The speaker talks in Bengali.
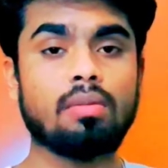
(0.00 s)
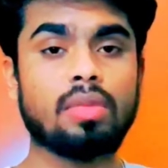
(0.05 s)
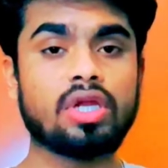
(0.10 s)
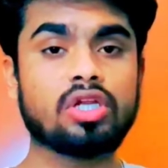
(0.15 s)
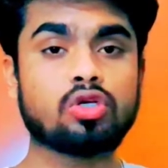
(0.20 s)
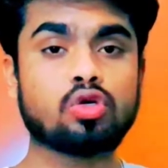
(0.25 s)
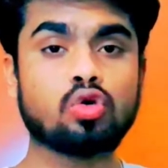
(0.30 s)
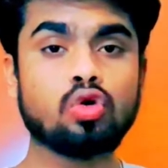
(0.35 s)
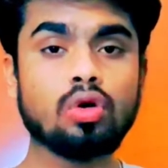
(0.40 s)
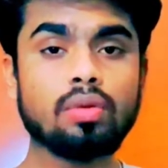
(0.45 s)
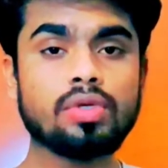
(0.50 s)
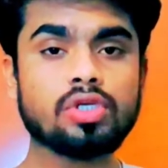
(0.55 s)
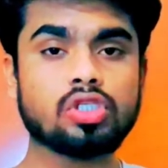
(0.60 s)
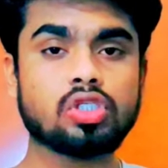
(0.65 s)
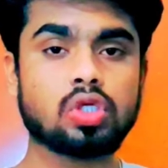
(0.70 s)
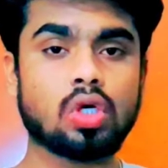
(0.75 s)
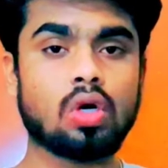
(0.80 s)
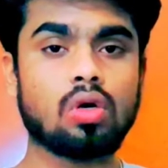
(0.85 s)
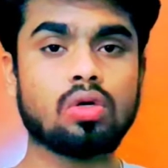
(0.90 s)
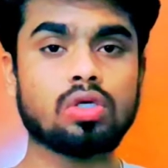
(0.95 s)
মানে খুবই
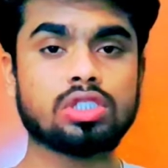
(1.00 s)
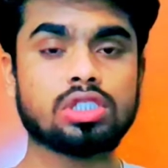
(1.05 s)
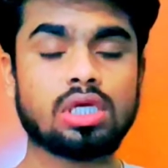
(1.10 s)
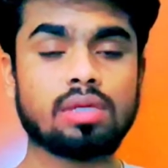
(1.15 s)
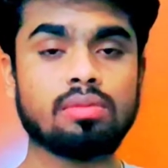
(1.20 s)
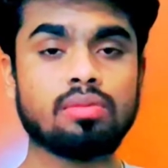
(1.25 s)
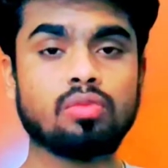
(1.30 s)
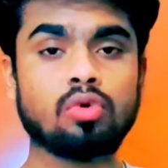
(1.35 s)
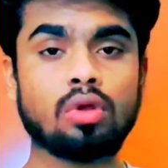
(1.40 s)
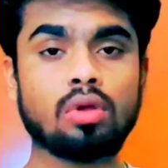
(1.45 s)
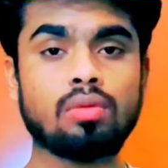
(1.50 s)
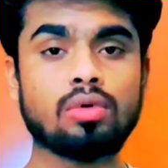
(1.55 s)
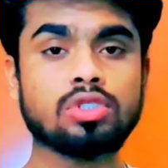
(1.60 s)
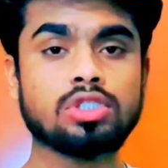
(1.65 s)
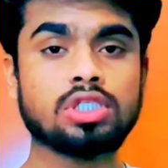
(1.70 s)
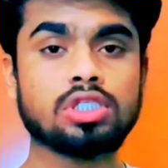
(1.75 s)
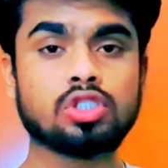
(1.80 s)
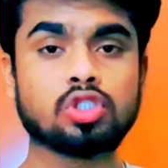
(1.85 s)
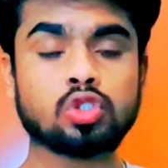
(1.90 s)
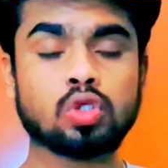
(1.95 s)
সহজ আমি বলবো
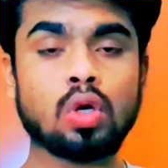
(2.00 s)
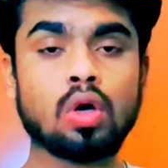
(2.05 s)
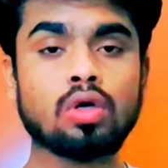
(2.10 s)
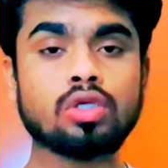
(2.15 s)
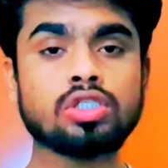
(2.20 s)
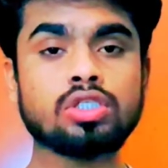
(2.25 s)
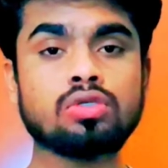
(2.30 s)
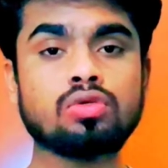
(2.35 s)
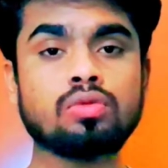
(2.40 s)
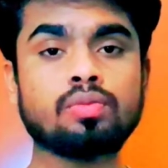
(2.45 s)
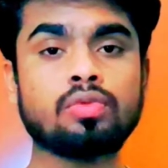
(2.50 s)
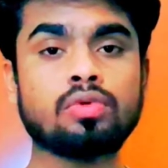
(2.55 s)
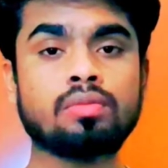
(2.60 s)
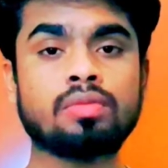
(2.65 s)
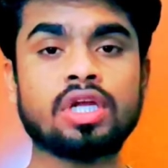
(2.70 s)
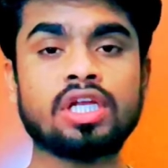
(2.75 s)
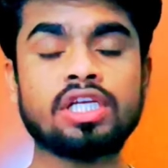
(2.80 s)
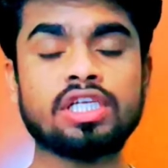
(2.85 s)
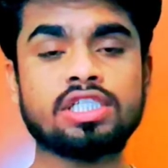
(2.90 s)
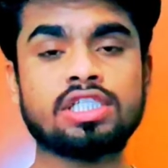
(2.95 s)
যে সহজের উপর
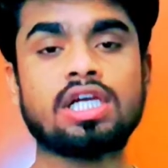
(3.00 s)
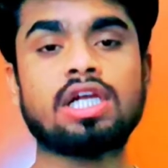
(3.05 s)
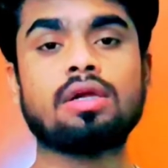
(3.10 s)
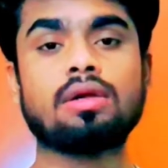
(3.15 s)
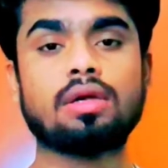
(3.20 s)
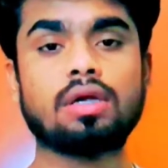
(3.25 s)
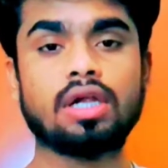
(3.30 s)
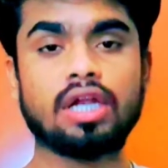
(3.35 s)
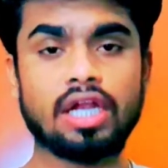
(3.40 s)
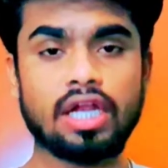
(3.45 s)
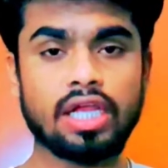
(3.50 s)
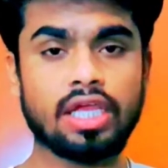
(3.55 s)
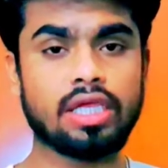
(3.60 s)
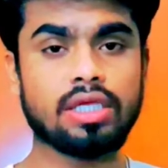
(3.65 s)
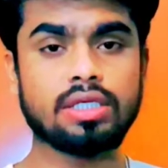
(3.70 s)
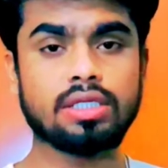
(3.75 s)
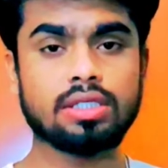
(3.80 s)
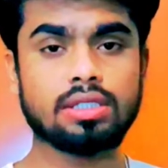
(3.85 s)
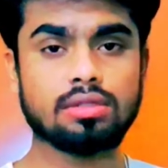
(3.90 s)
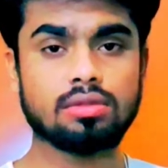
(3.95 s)
মানে এটা
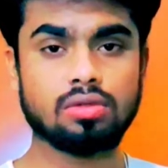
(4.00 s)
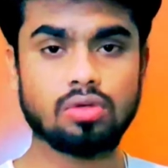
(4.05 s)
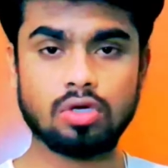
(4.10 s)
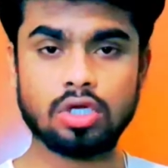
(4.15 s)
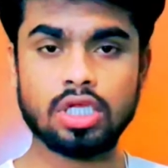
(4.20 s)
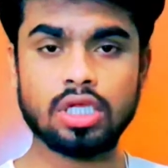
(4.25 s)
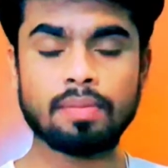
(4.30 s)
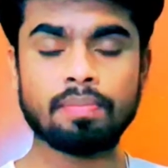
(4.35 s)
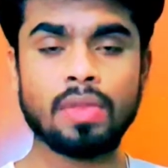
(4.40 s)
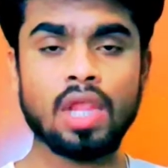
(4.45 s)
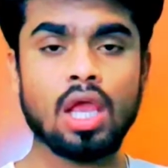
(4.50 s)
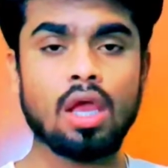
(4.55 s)
নেই ওকে